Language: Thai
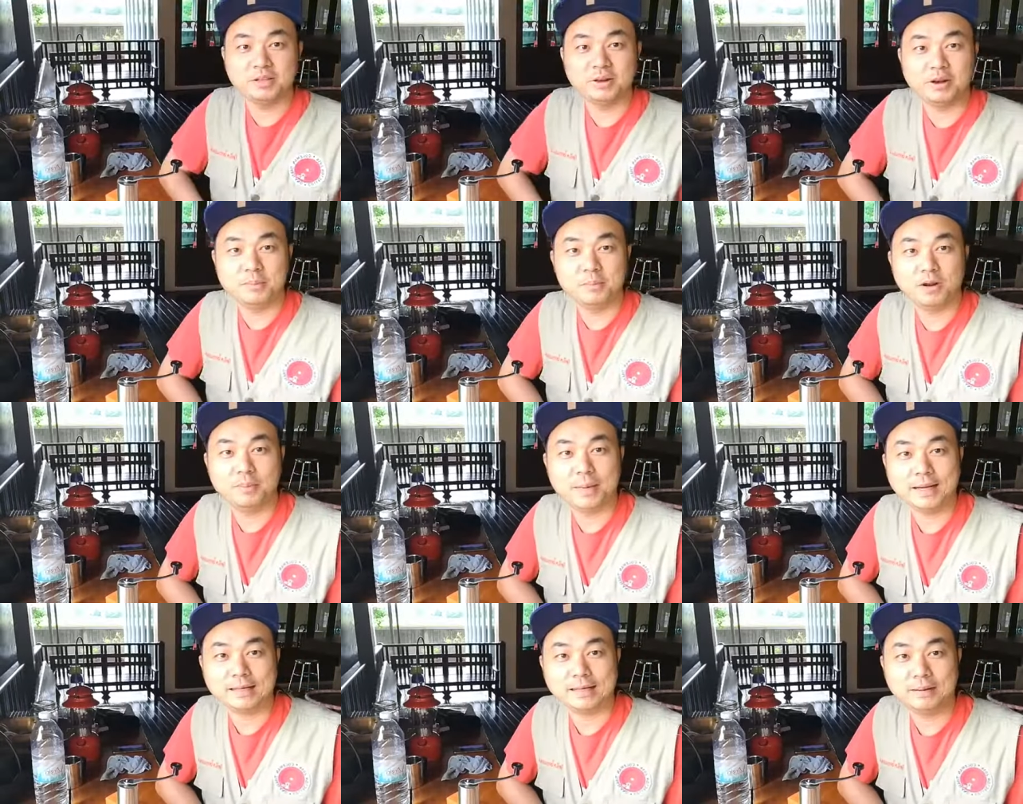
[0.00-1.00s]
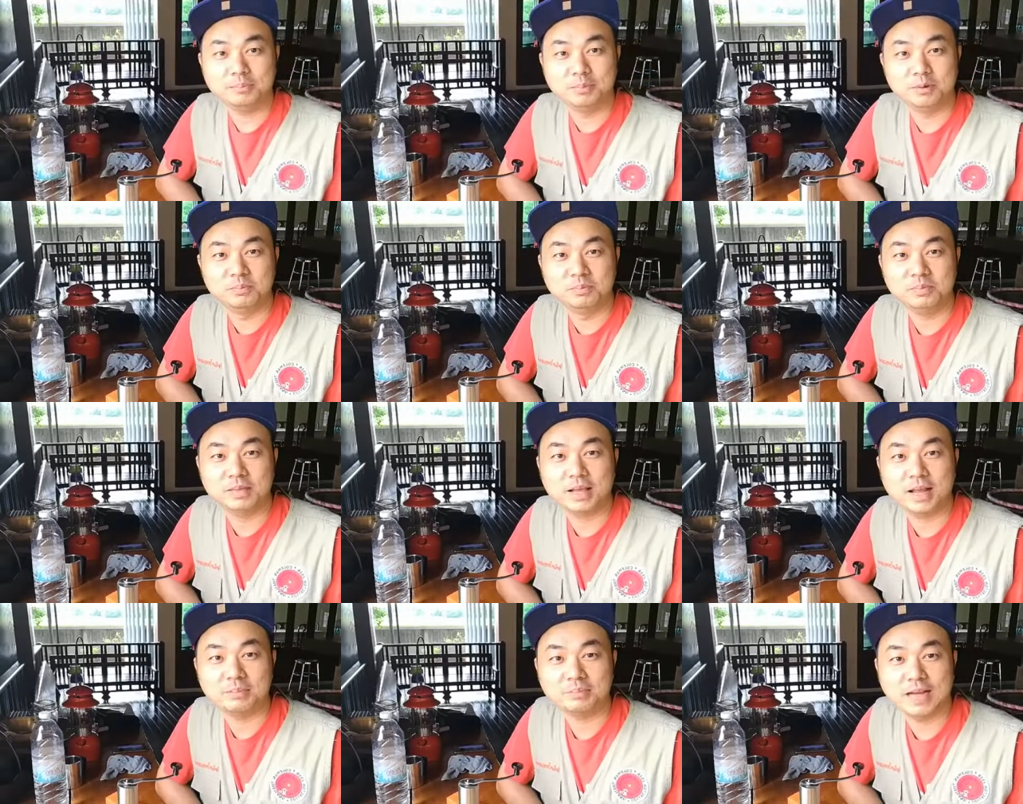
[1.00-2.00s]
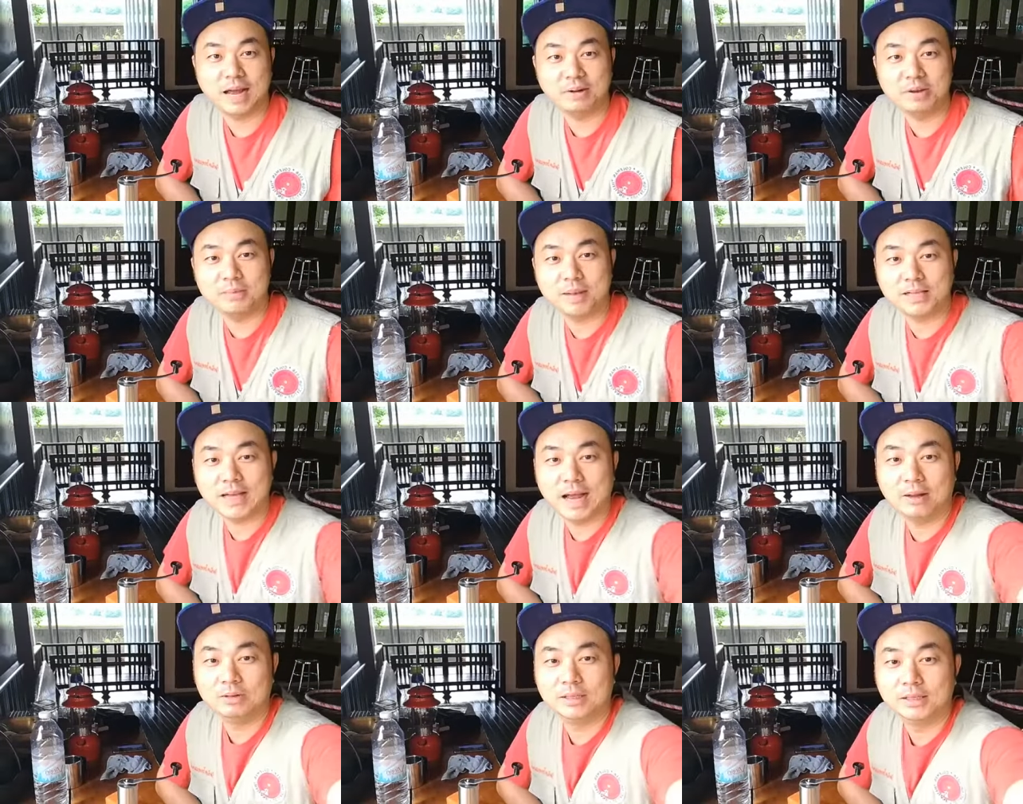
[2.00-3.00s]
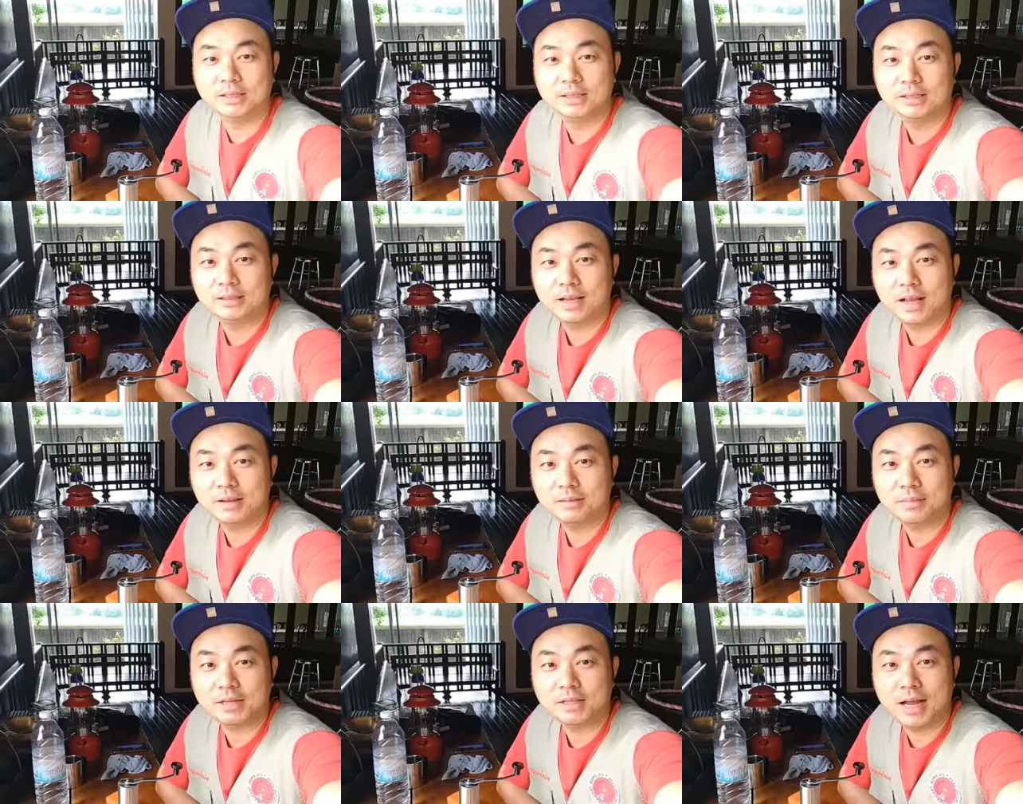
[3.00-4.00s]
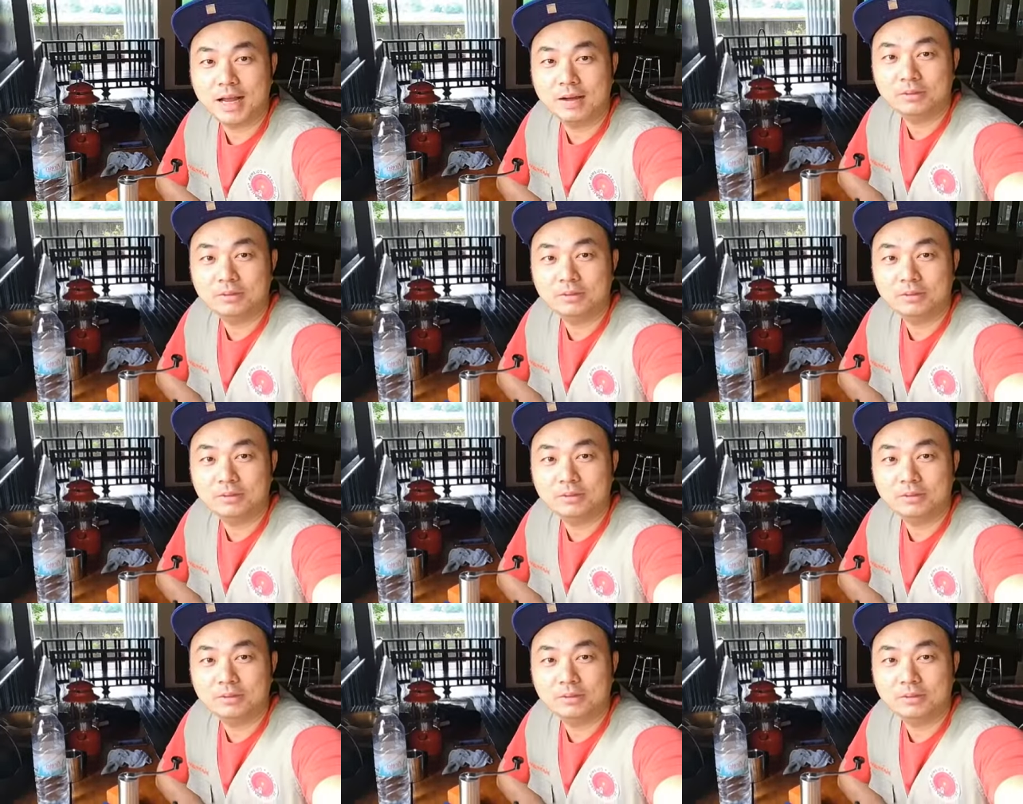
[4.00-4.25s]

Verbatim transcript: งทอกับพลพัฒน์ครับผมนะครับ เช้านี้มาเช้าเลยนะมาเช้า